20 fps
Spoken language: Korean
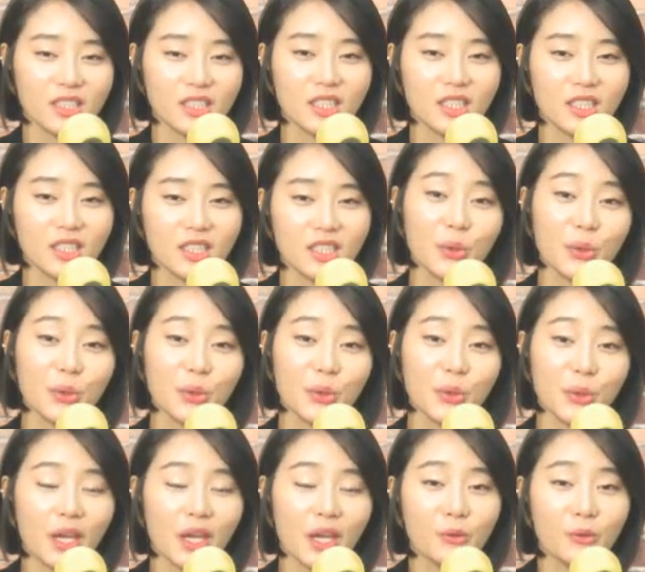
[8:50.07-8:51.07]
가장
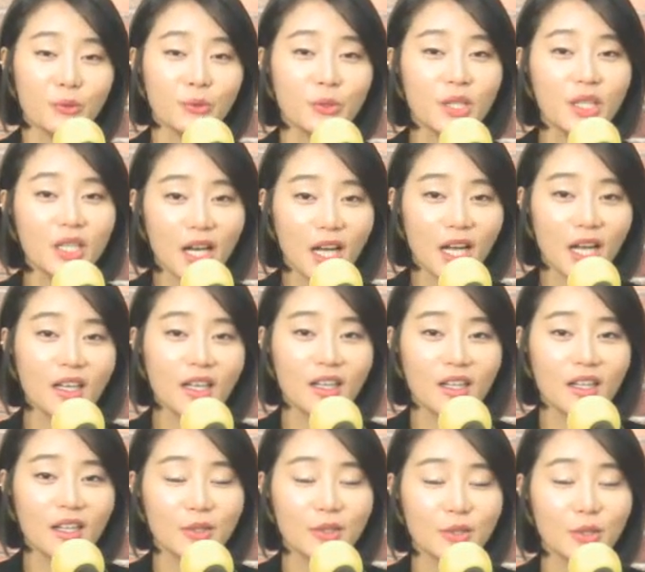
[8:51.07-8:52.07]
느꼈던 게 우리가
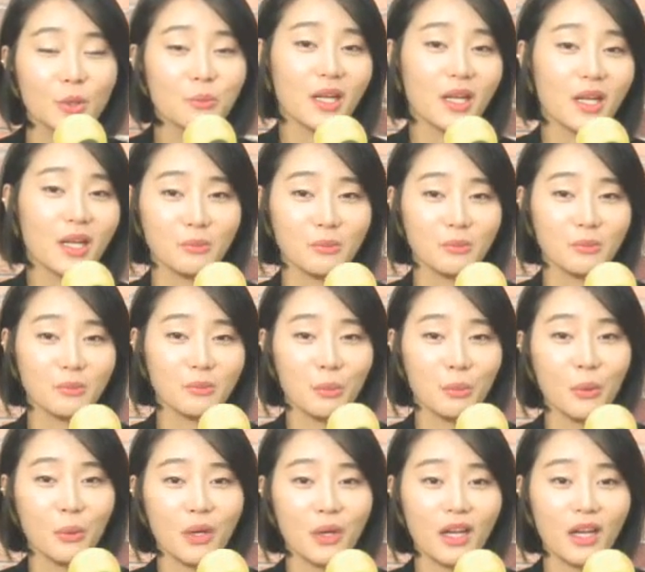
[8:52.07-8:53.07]
정말
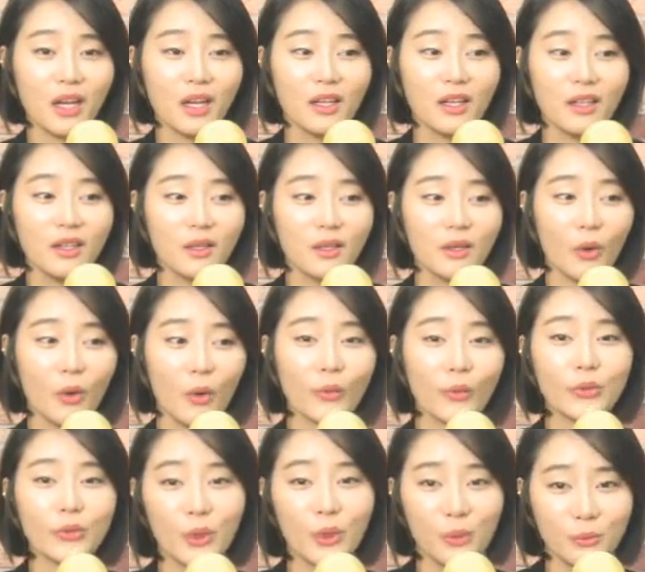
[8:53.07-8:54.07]
뭔가
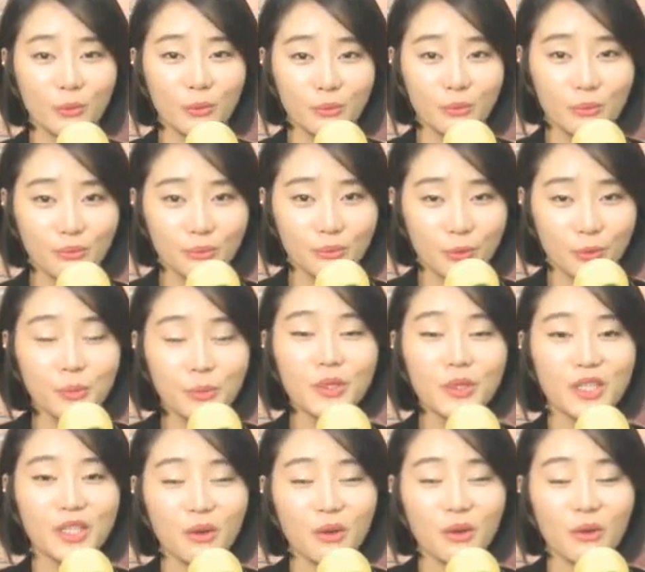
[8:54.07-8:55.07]
어떤
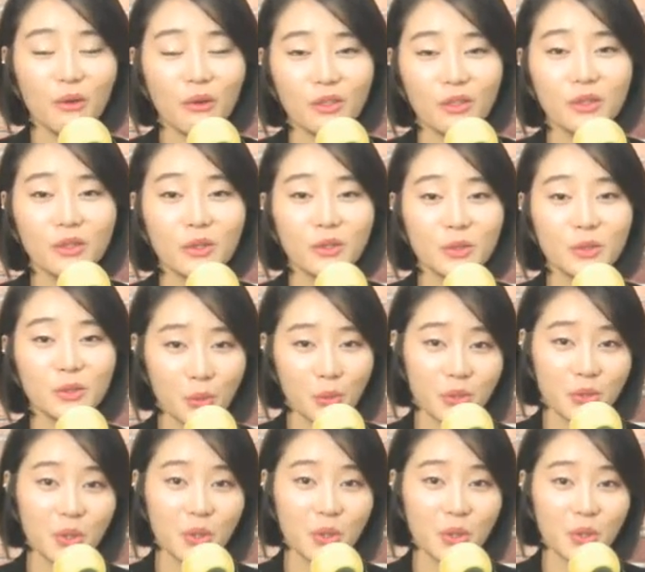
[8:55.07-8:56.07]
부분에서 그것을
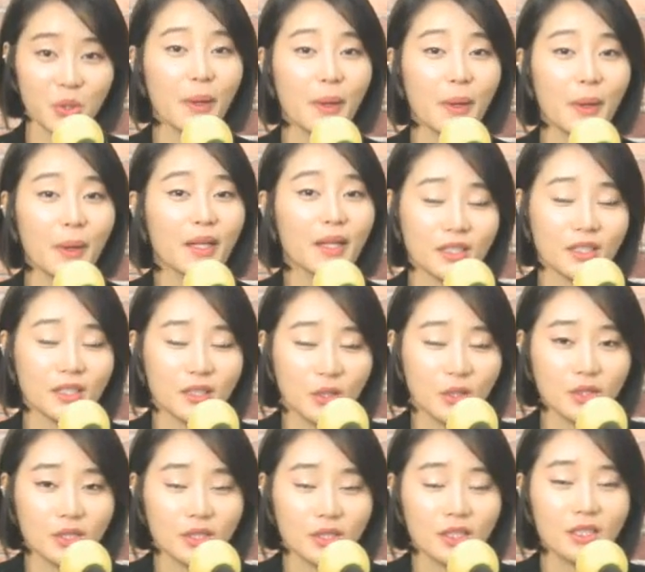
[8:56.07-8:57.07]
온전하게
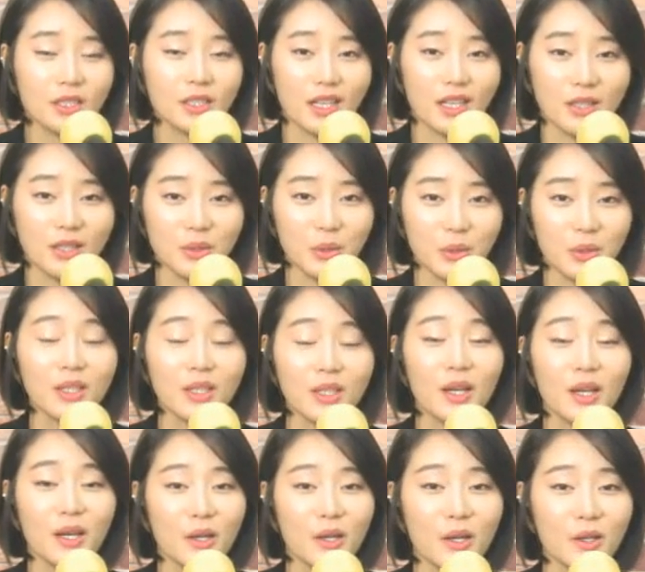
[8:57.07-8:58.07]
받아들여지는 데에서는
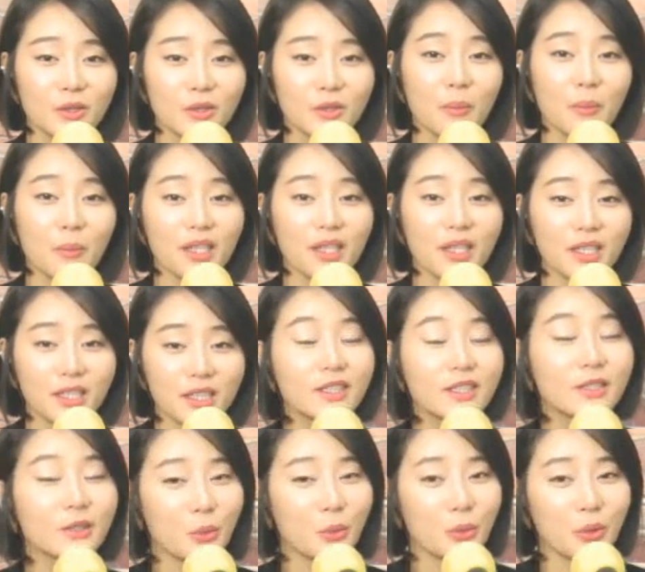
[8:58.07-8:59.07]
정말
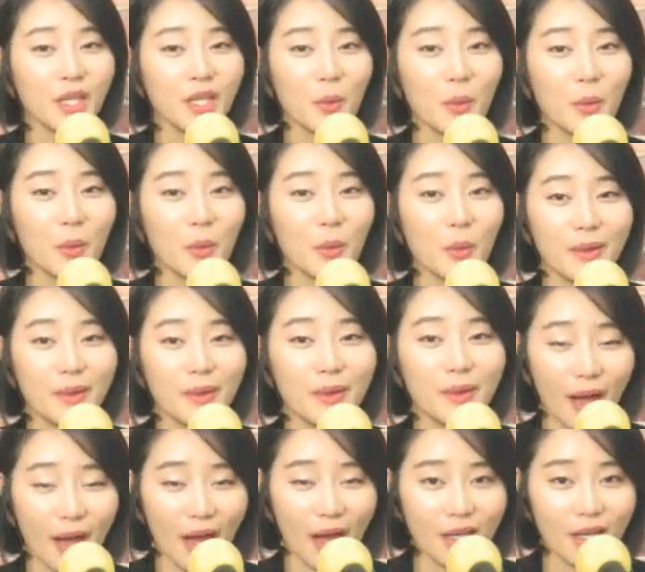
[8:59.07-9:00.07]
큰 용기와
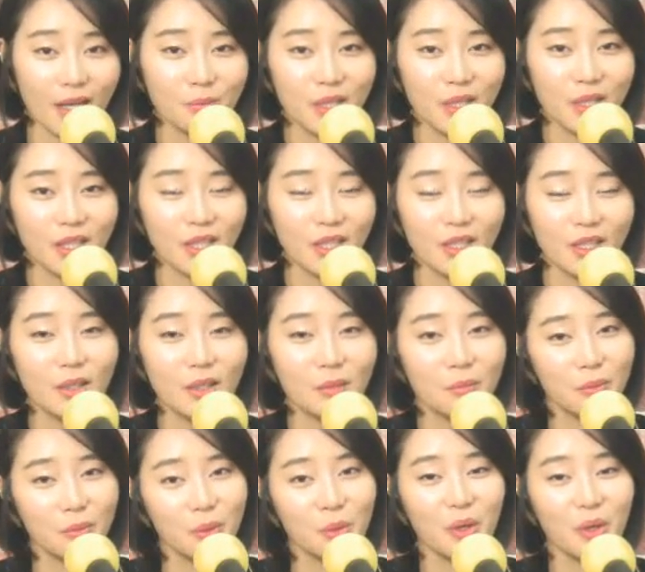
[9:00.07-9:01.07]
마음이
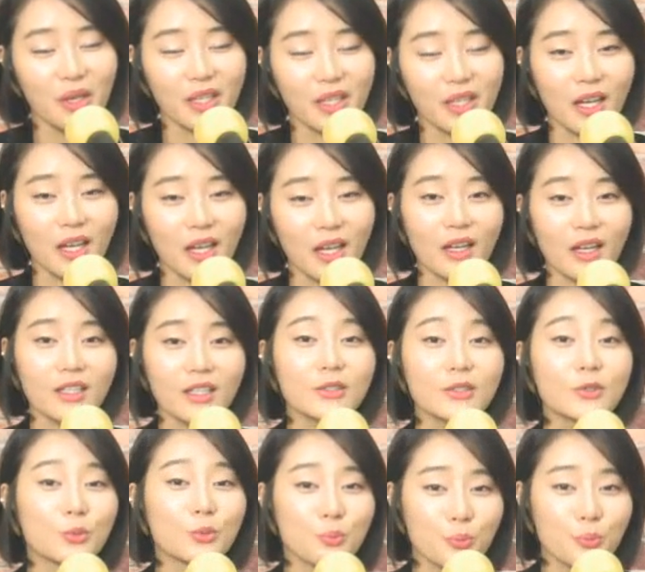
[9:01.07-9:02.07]
필요하겠다.
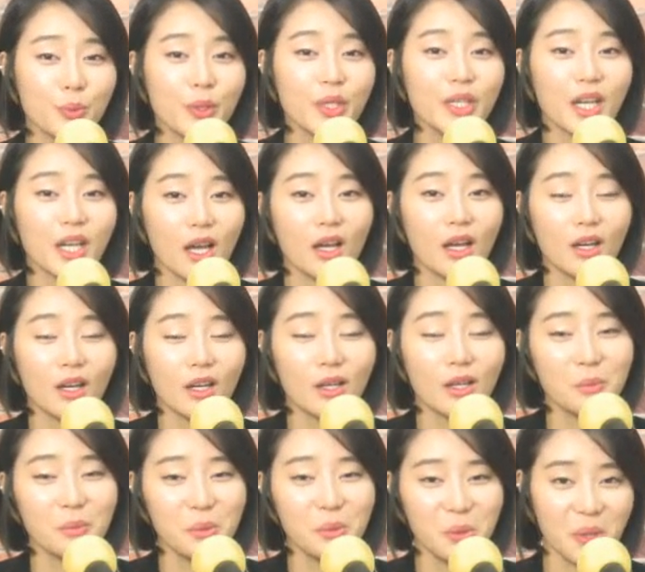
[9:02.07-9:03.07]
그 준비가
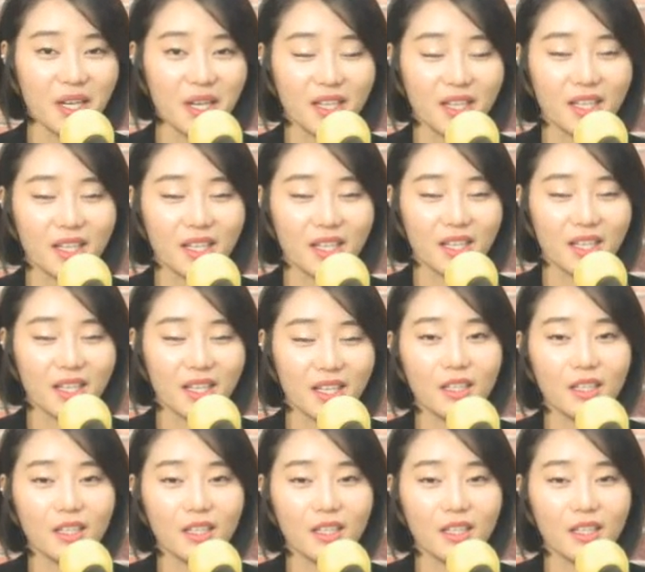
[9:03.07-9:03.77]
필요하겠다는